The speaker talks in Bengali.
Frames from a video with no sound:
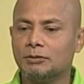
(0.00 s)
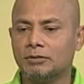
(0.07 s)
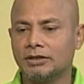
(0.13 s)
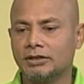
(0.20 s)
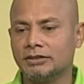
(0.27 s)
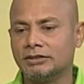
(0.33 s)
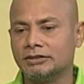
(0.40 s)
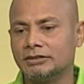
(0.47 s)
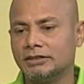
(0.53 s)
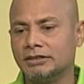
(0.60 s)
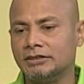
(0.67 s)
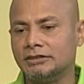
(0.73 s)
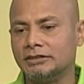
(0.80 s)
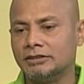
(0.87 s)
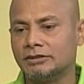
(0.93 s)
বাংলাদেশে
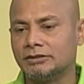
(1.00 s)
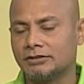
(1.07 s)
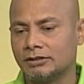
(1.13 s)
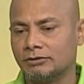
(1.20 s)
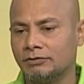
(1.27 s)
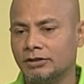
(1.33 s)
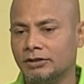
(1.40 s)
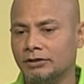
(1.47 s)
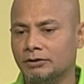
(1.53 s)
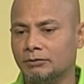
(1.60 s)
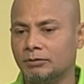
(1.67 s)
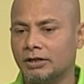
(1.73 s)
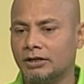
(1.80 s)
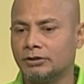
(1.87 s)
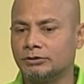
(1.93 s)
এই যে ট্রাভেল
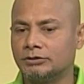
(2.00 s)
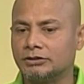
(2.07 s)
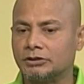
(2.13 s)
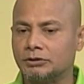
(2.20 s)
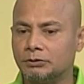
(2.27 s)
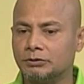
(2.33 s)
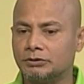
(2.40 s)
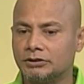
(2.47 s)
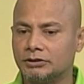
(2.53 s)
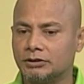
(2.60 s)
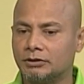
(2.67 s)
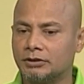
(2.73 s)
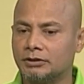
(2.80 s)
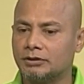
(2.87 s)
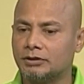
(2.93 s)
বা হচ্ছে ঘুরতে
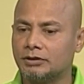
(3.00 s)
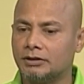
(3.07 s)
যাওয়ার